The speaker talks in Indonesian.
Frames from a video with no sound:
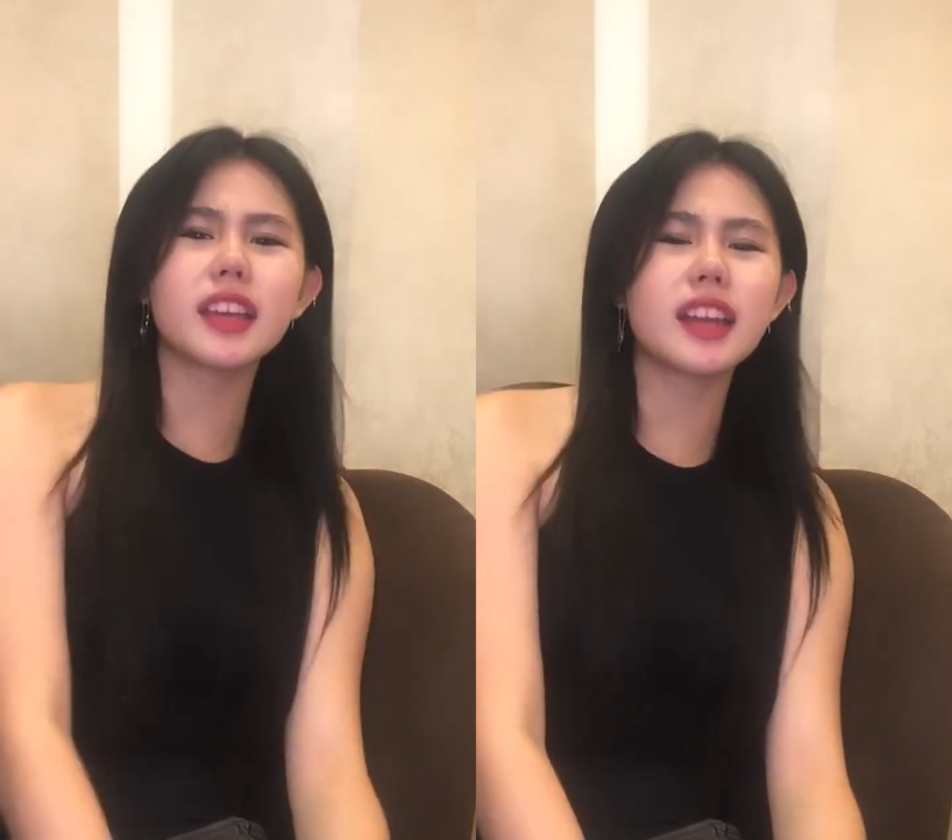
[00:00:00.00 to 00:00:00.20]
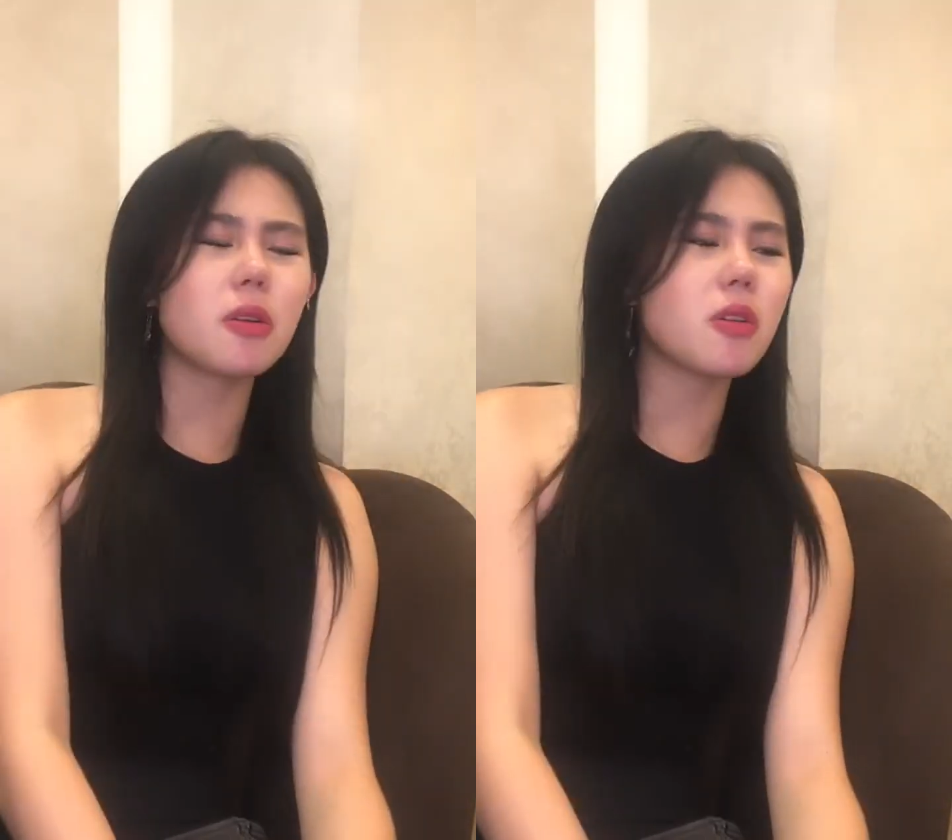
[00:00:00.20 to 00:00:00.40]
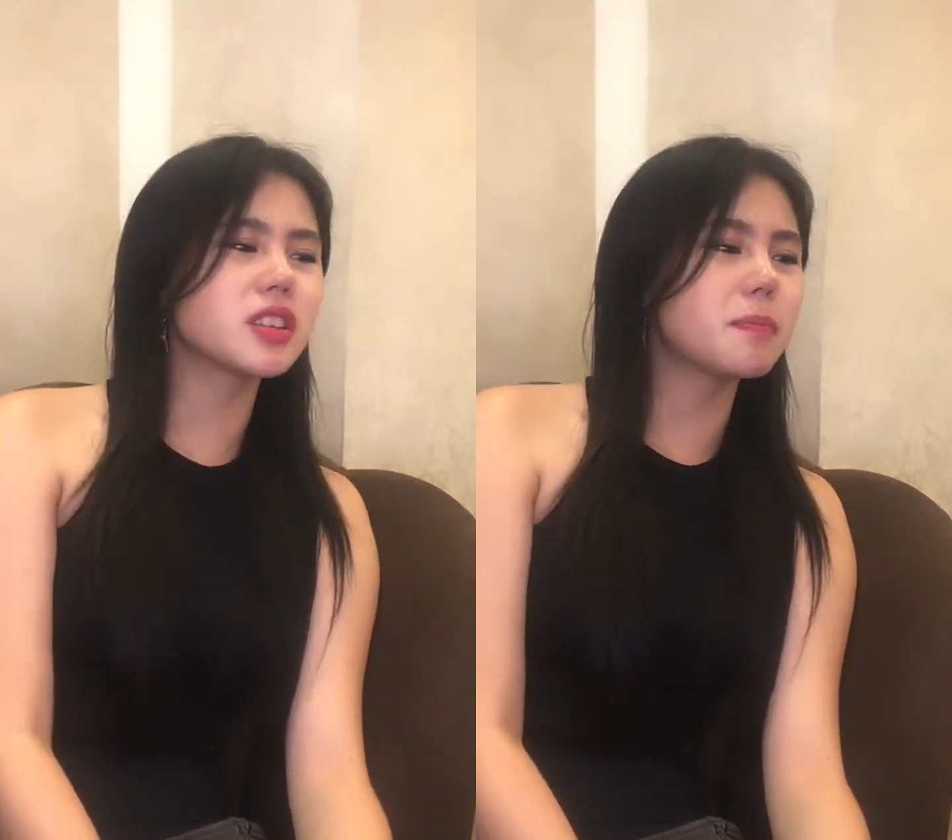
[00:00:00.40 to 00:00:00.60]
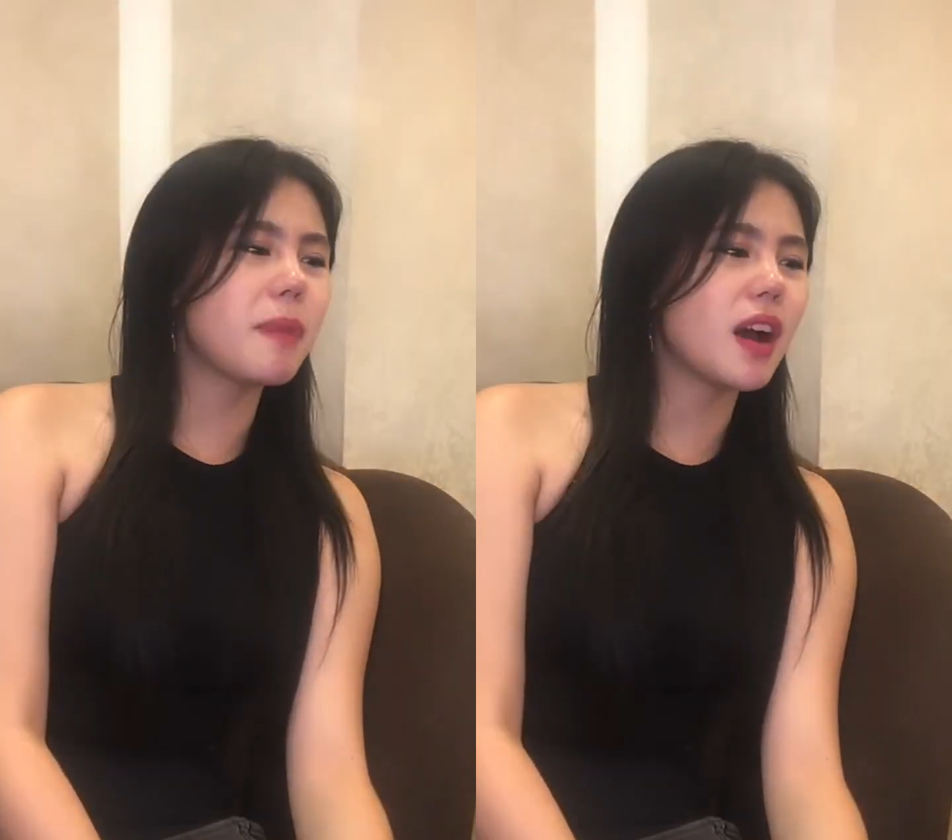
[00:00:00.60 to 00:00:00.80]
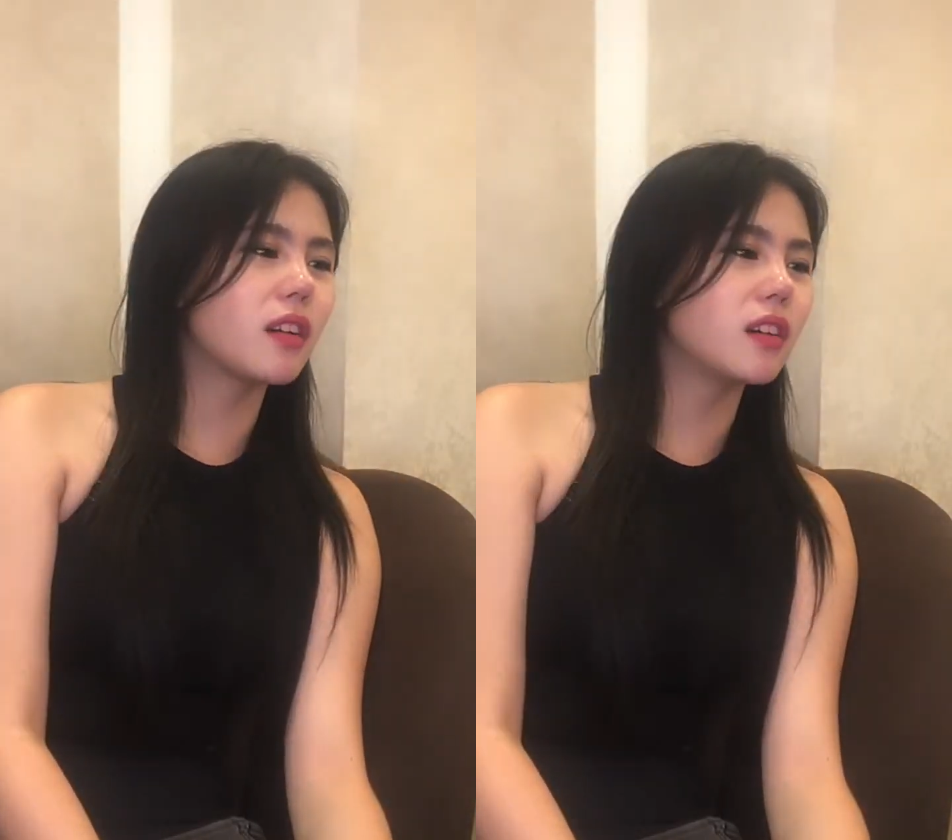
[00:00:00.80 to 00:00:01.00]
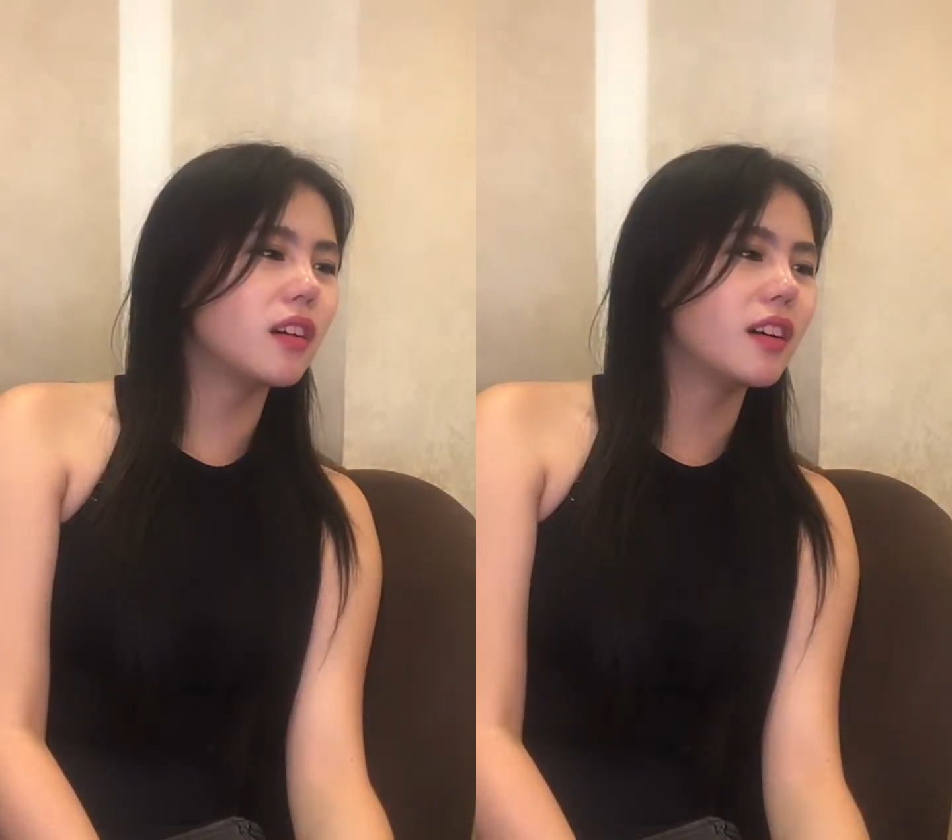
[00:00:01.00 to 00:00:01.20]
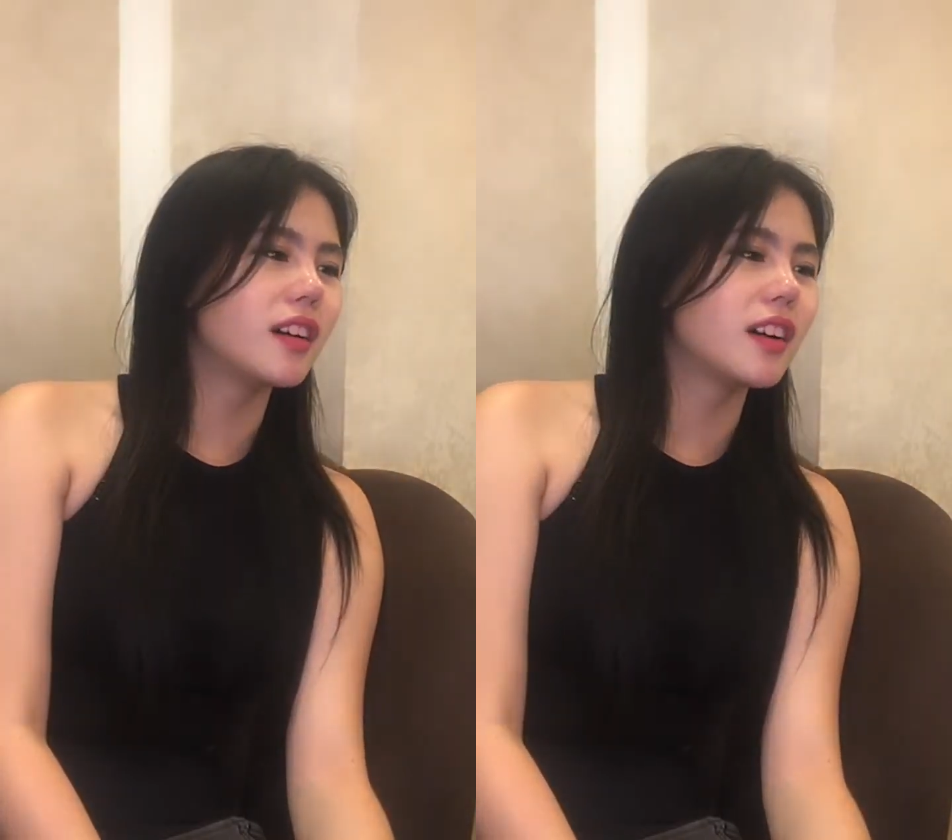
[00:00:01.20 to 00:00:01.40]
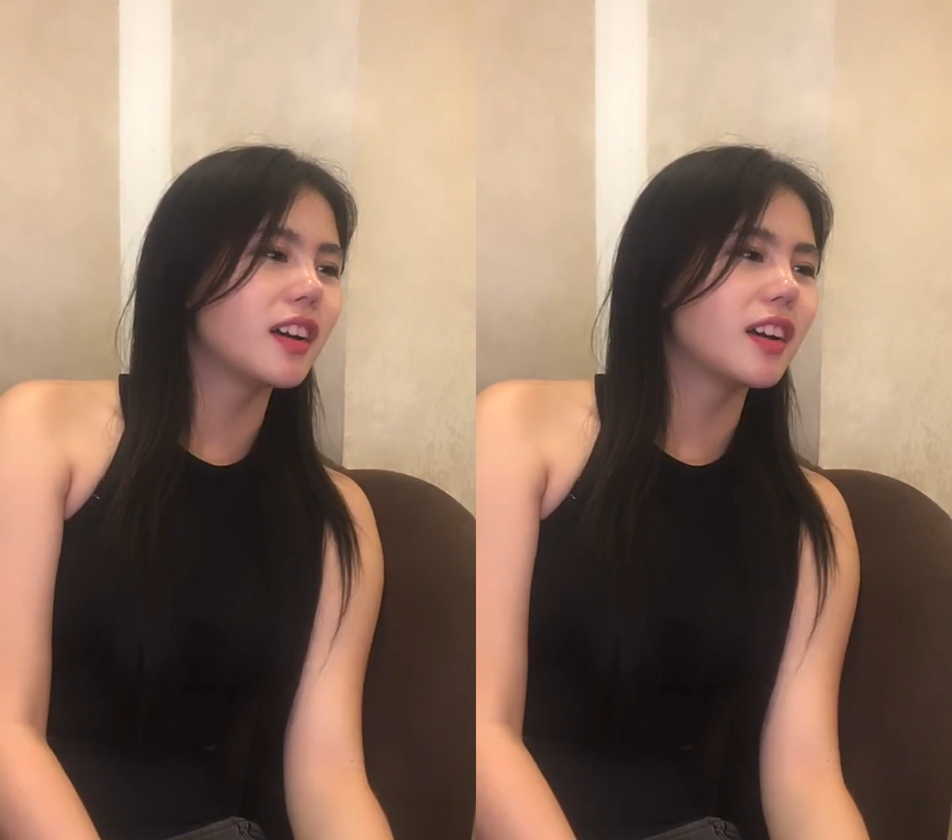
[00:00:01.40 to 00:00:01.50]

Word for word: yang kira aku orang Jepang loh